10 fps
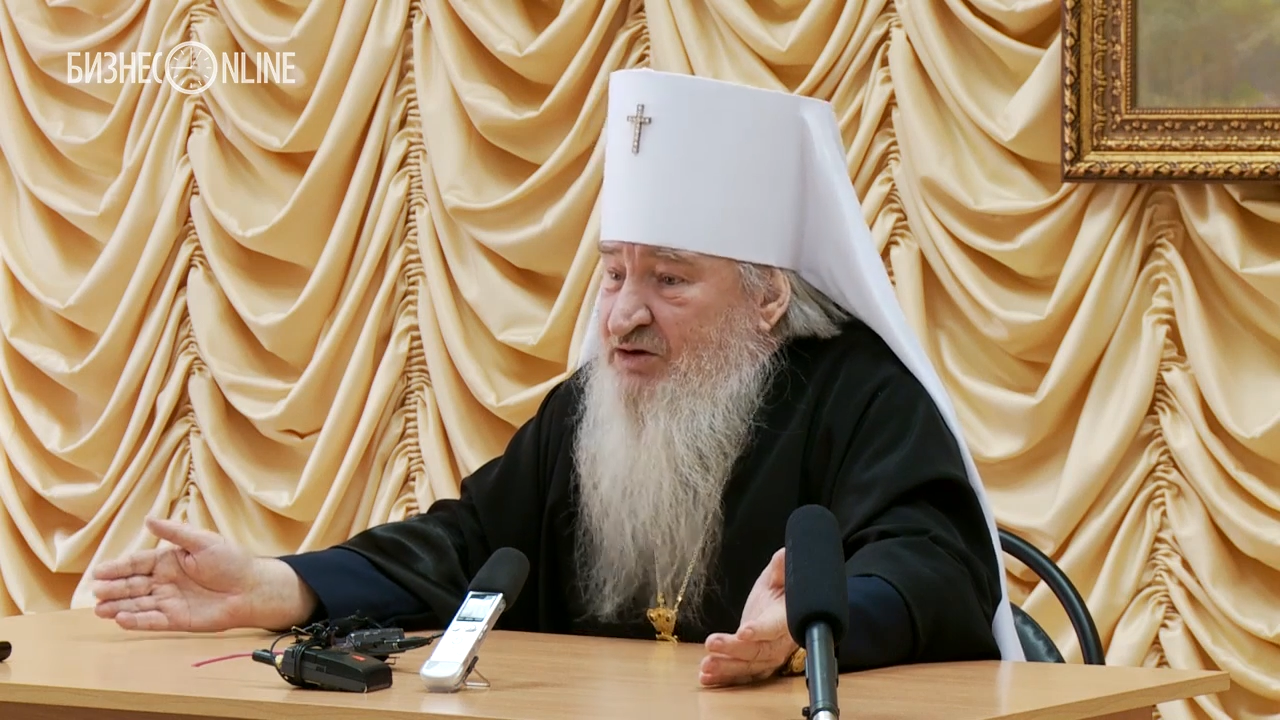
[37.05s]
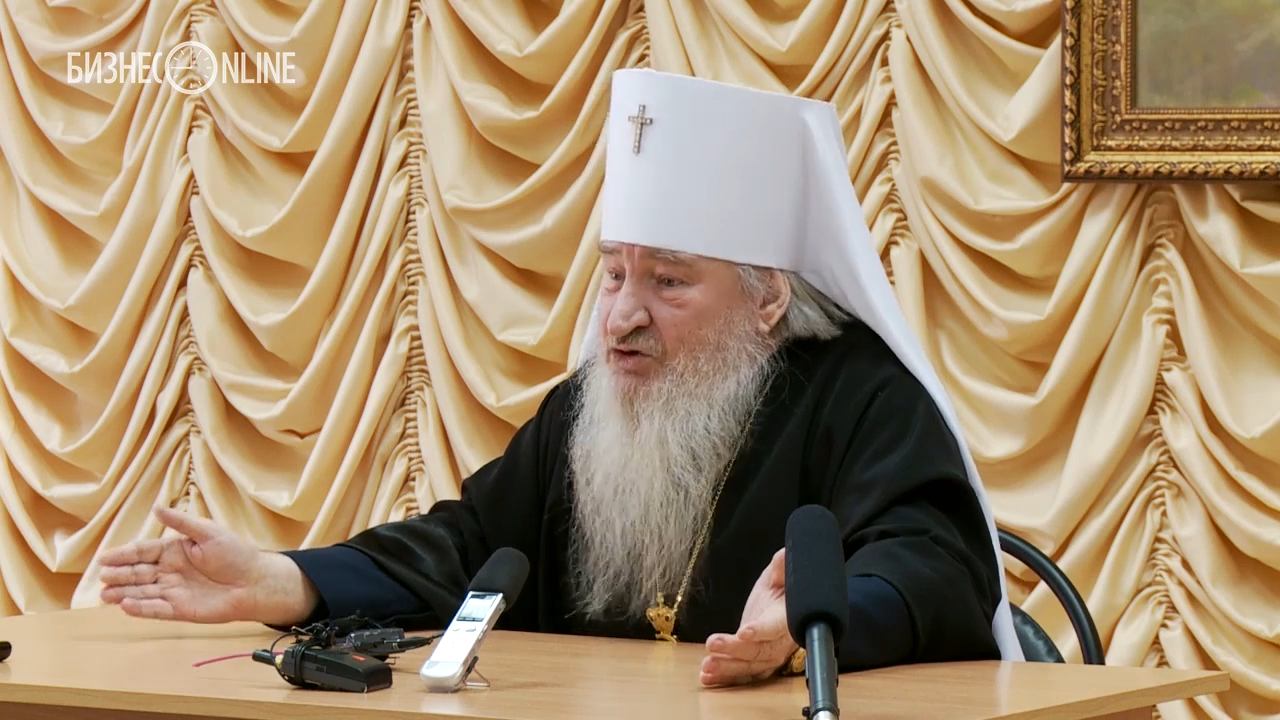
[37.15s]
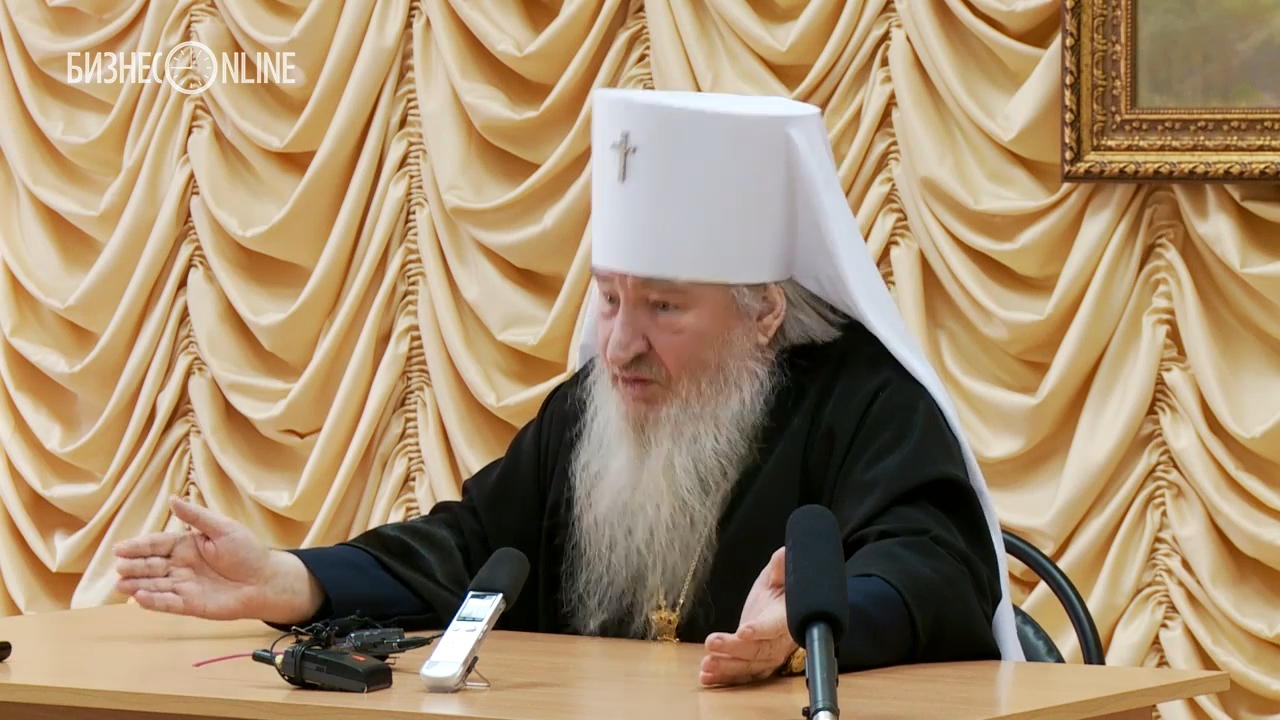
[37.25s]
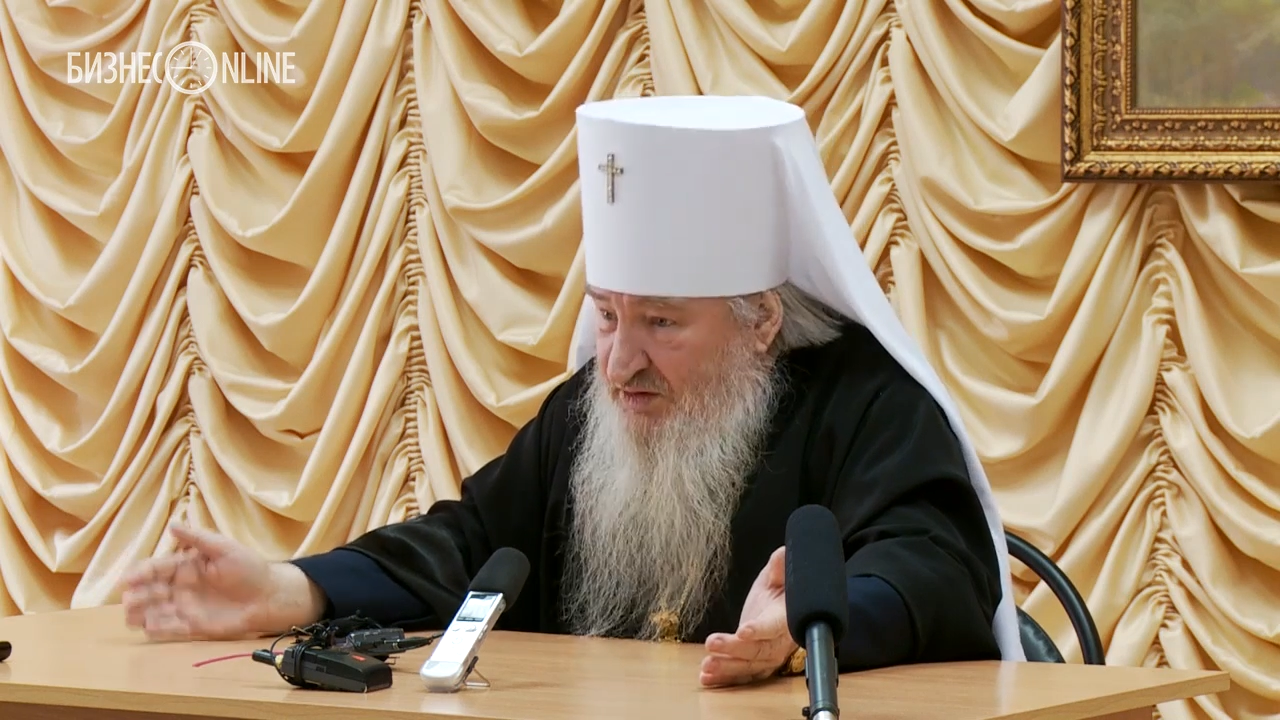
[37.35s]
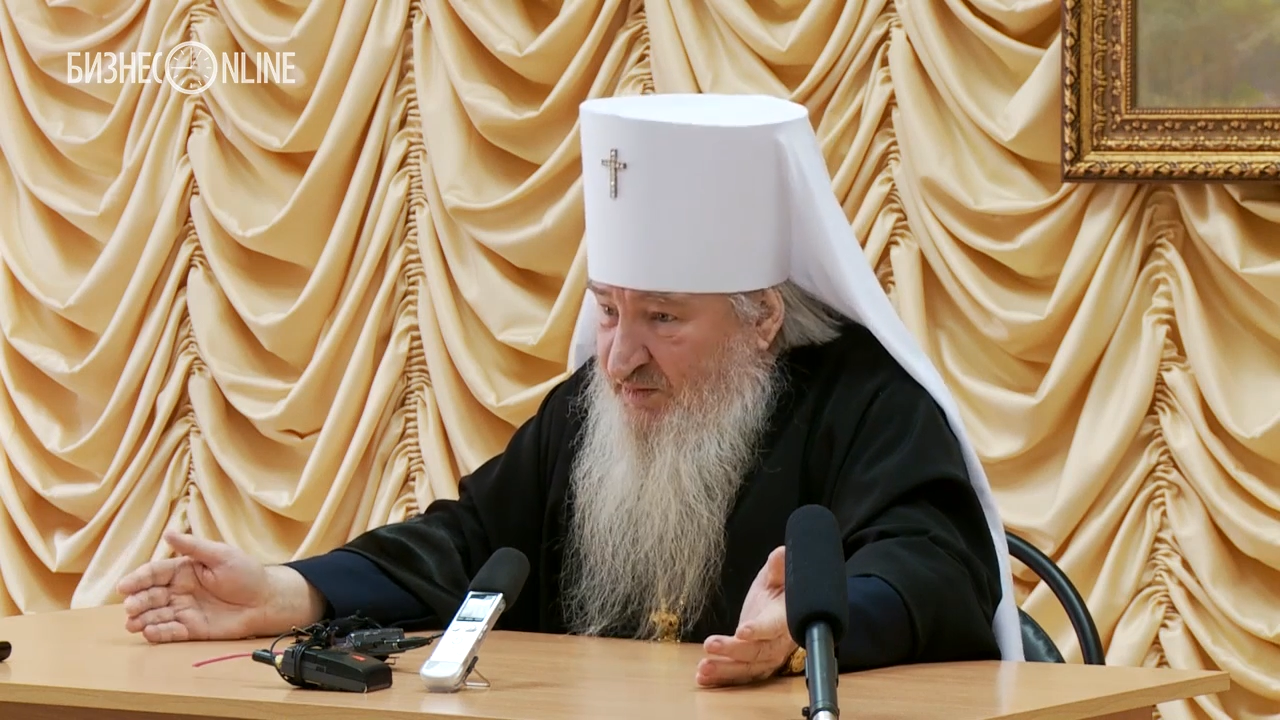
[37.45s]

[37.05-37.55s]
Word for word: еще раз